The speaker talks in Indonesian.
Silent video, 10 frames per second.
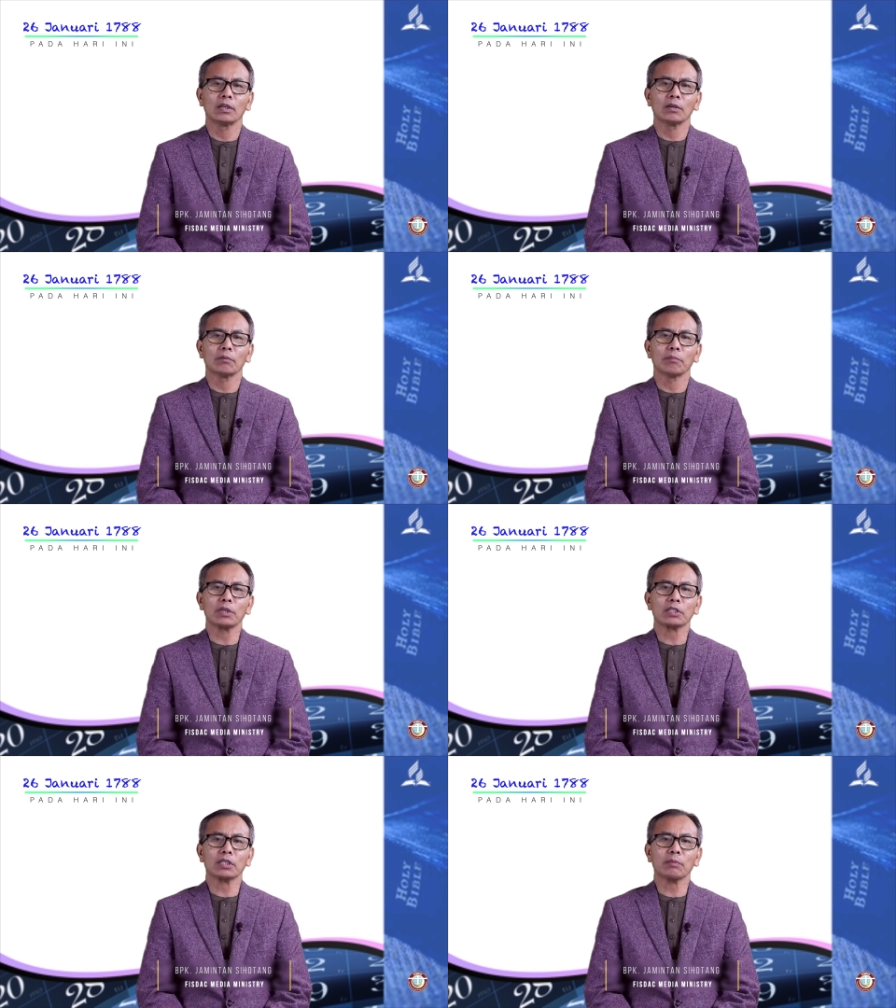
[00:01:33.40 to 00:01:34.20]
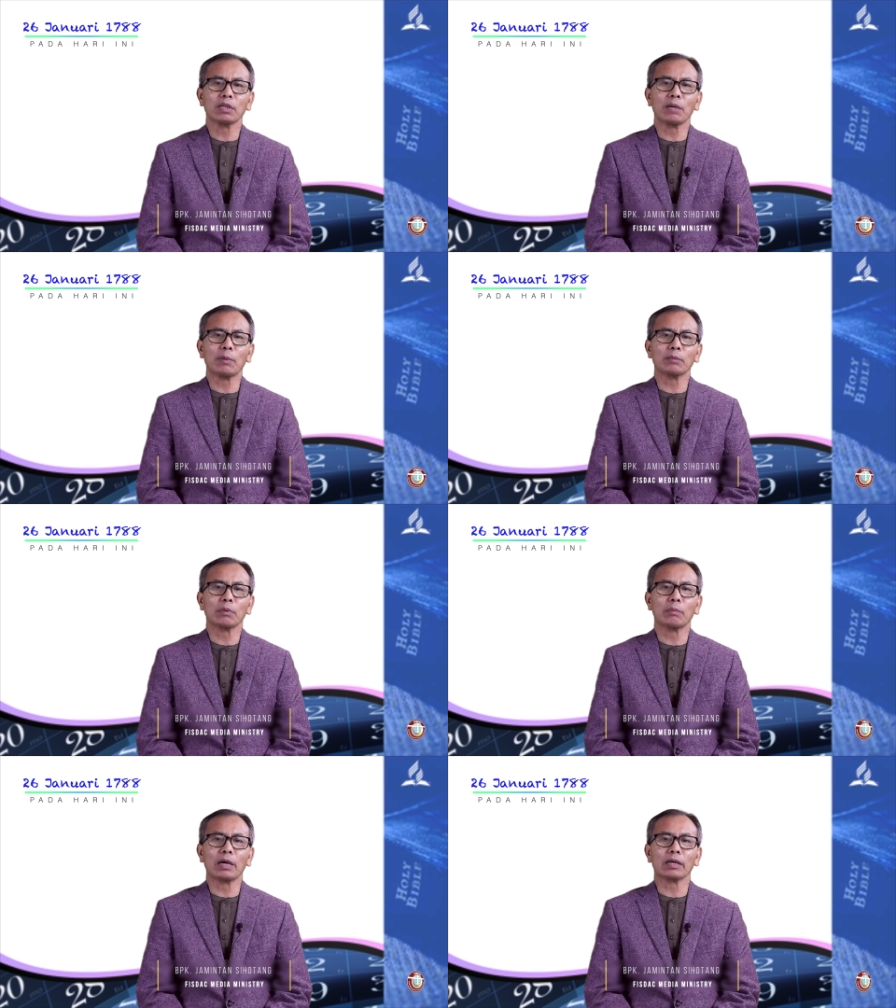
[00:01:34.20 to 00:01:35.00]
Meski mendapat
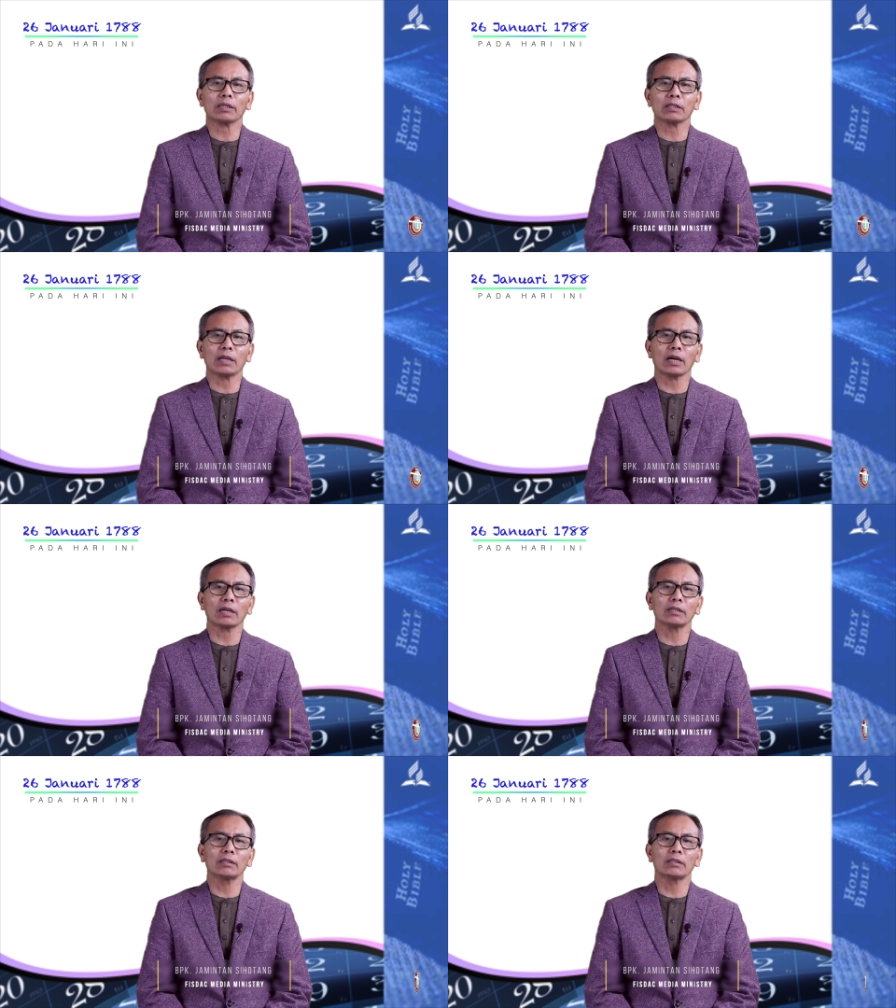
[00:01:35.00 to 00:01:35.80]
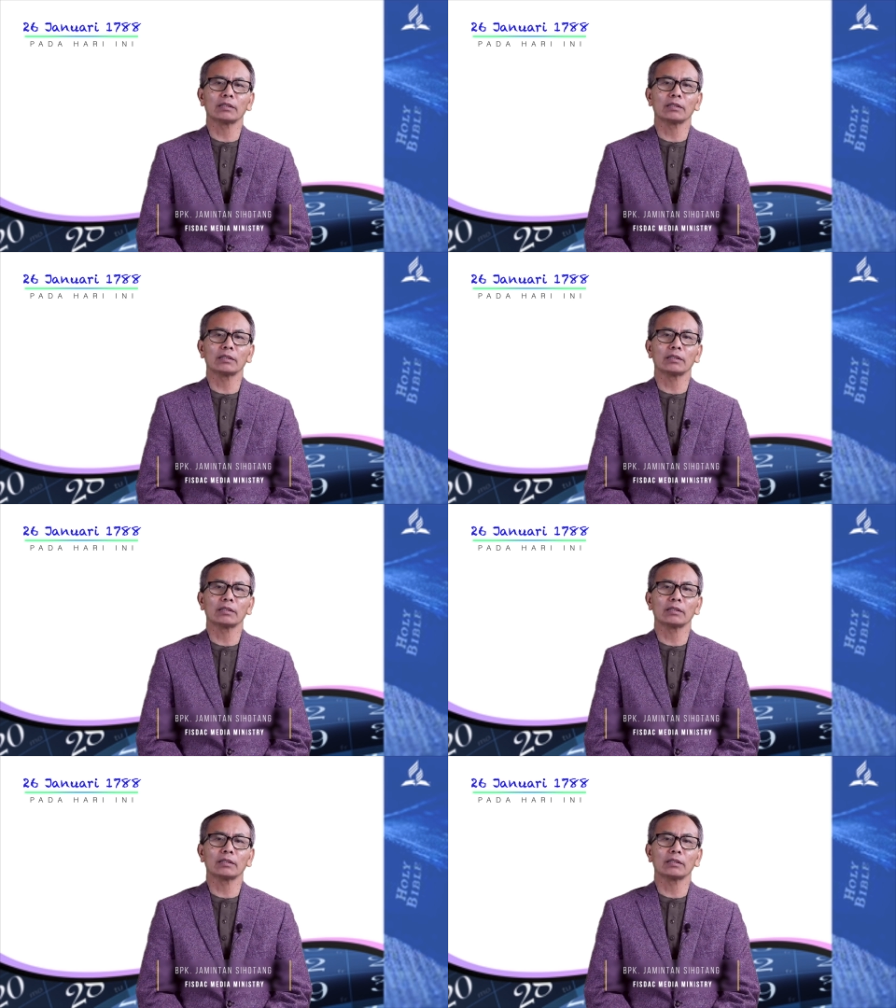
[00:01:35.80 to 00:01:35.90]
berbagai tantangan,